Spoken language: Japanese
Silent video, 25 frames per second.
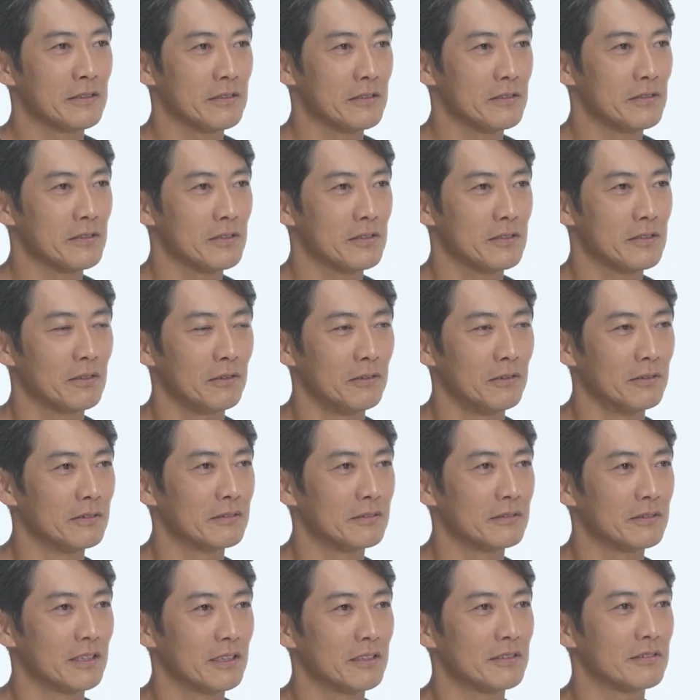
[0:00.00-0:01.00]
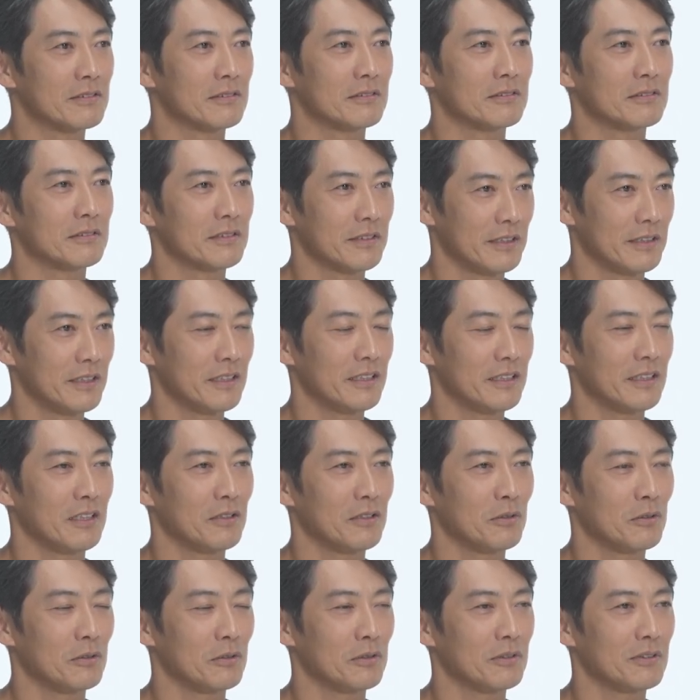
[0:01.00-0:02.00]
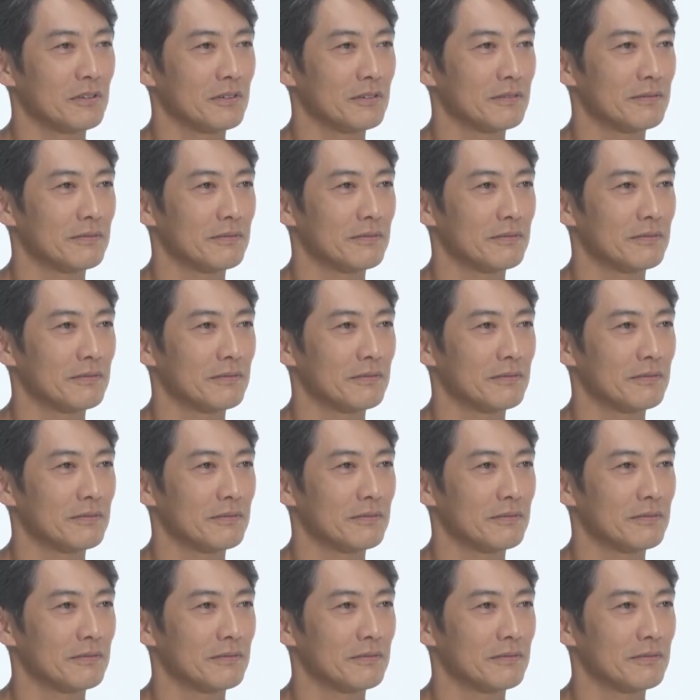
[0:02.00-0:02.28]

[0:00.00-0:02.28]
そうですねあの、